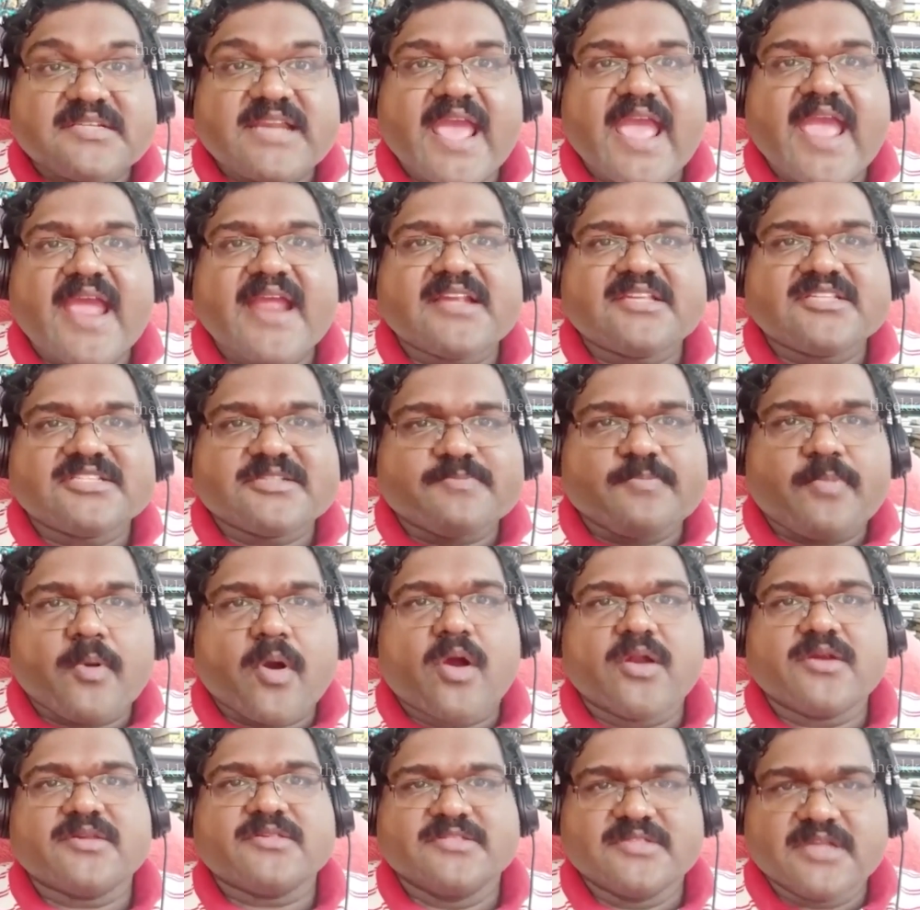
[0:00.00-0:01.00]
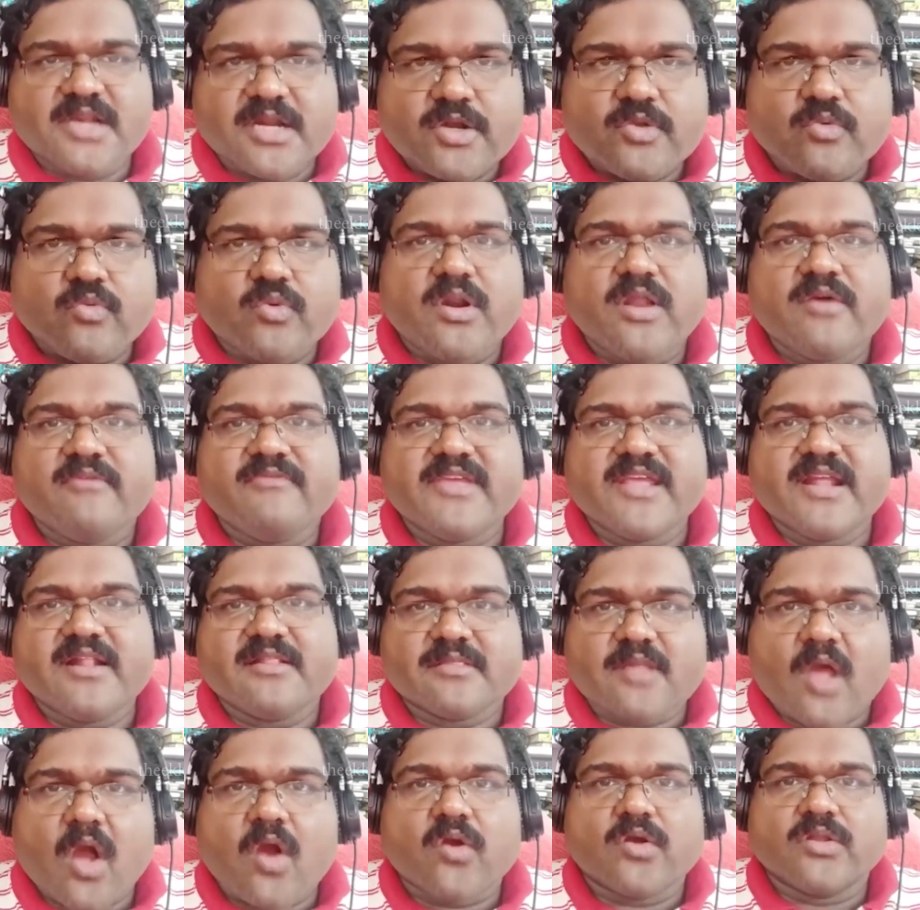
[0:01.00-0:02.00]
ஸ்டேட் ஸ்பான்சர்டு
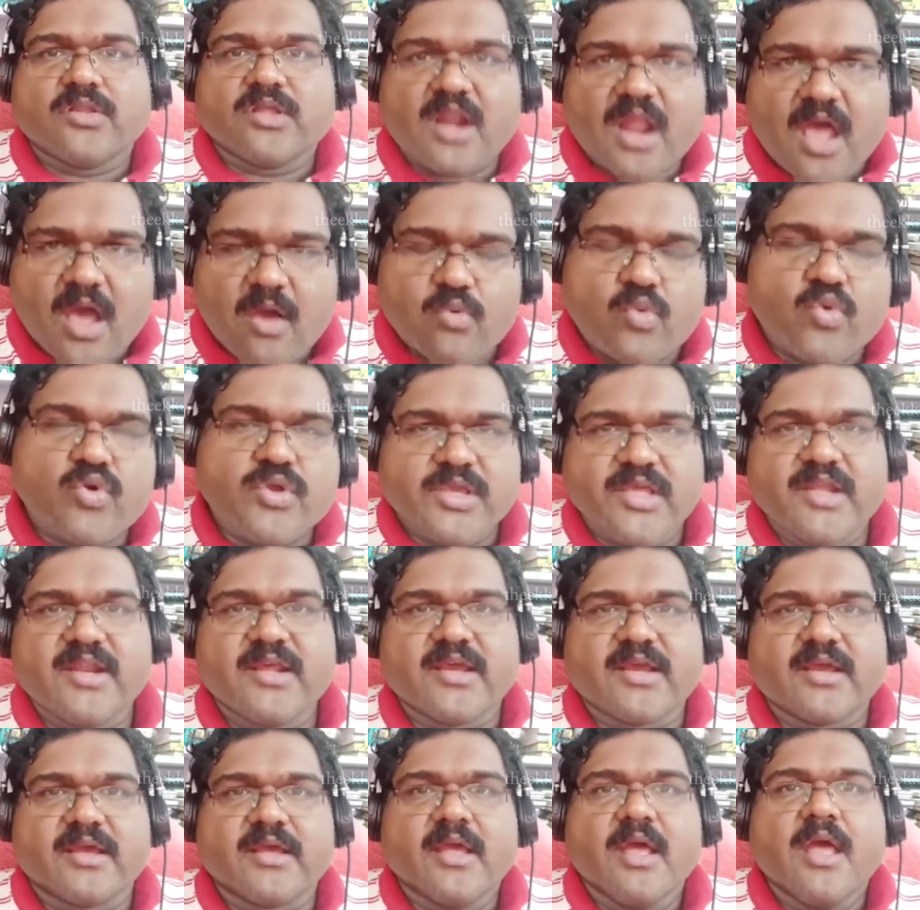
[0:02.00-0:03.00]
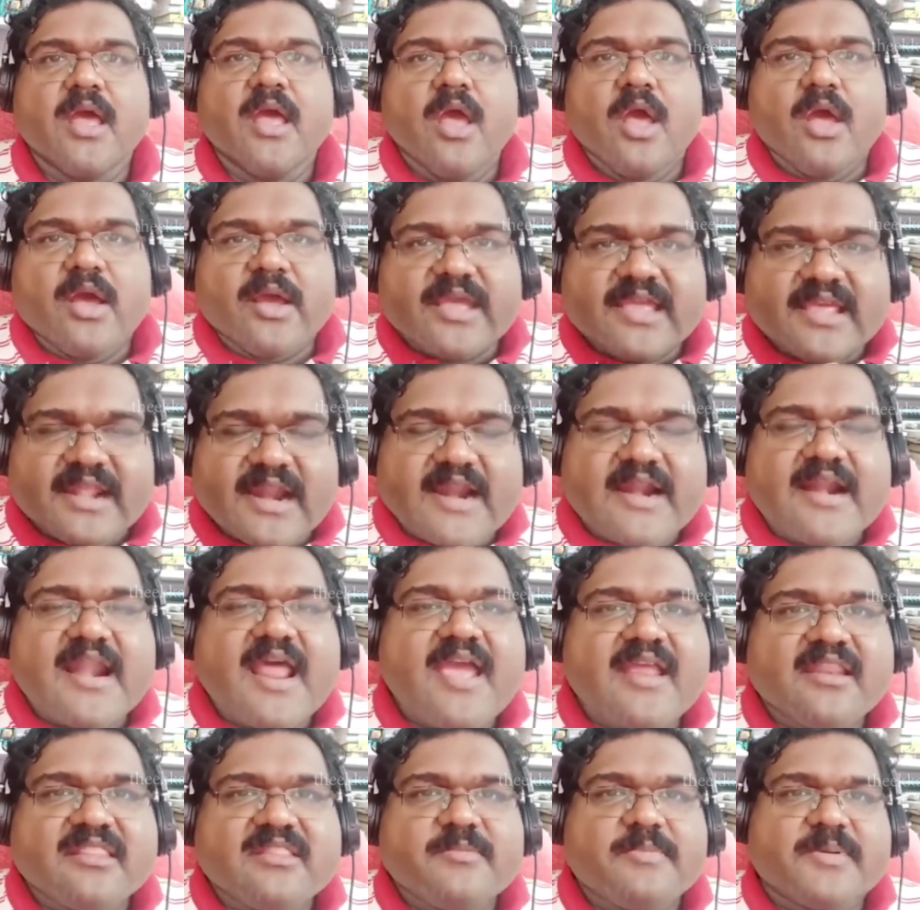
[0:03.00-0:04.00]
உளவியல் தாக்குதலாகவும் இருக்குது
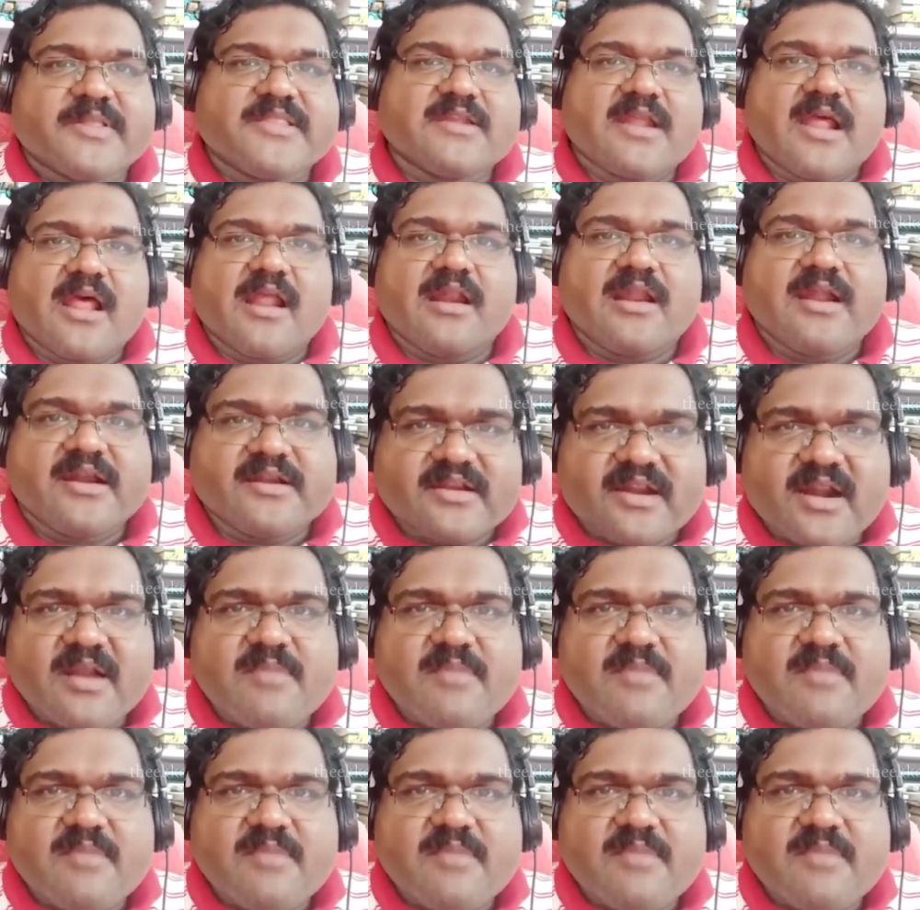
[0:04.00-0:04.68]
இரண்டாயிரத்தி பதினாலில்